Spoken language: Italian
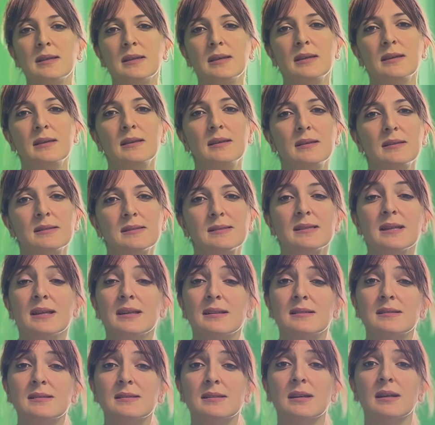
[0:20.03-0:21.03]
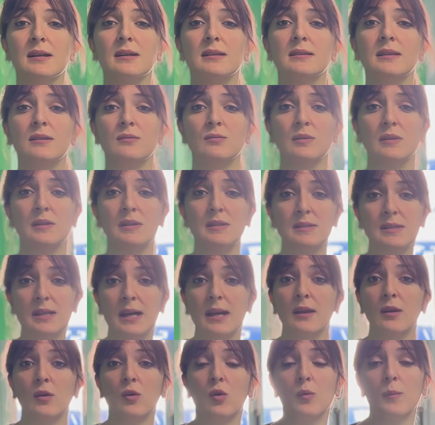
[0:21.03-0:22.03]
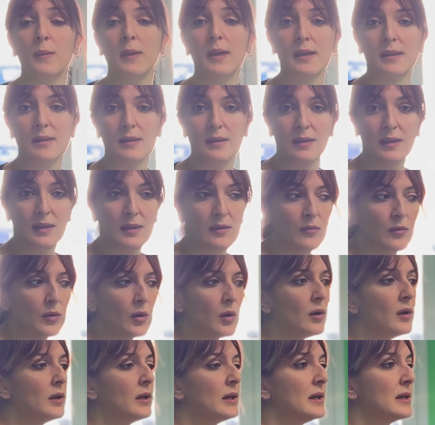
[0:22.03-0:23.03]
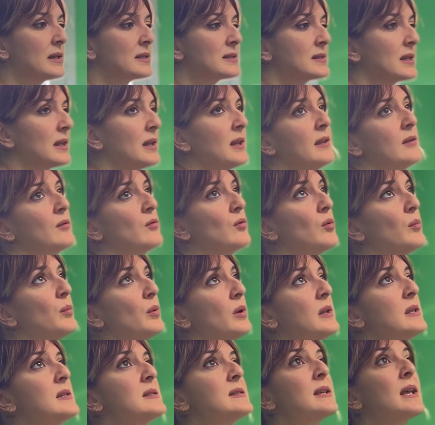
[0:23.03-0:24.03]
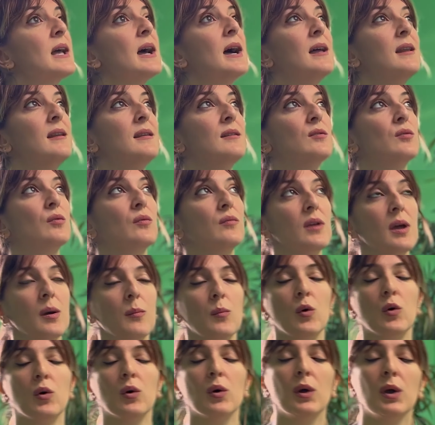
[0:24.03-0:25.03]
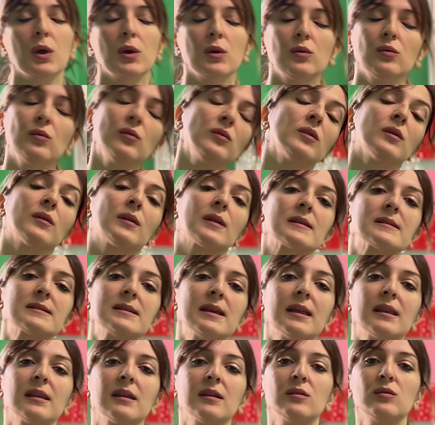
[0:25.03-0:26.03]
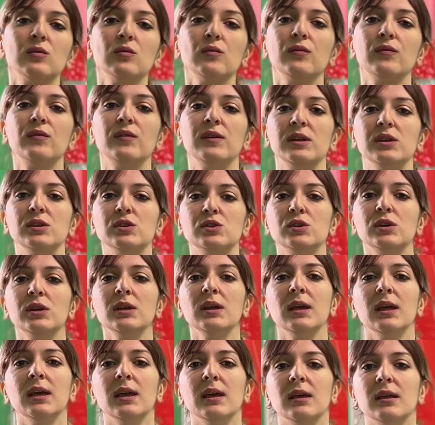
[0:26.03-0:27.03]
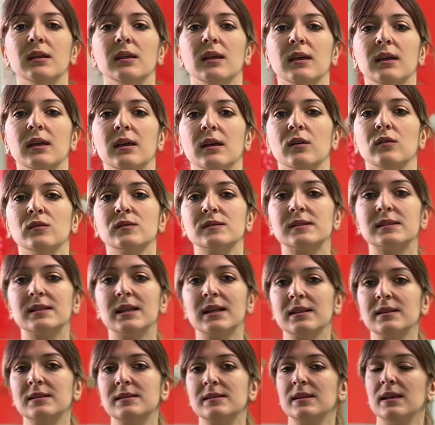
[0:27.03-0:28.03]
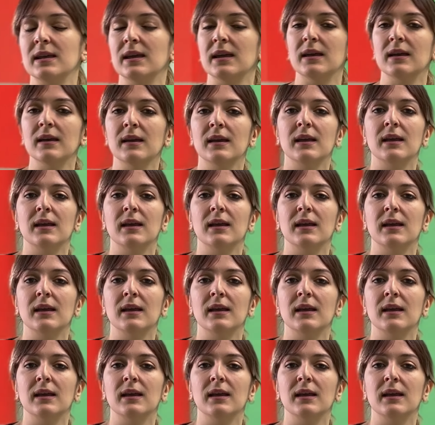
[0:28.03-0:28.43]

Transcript: eh, stanza da utilizzare come archivio. Salendo poi le scale troviamo tutta una serie di uffici eh, con stanze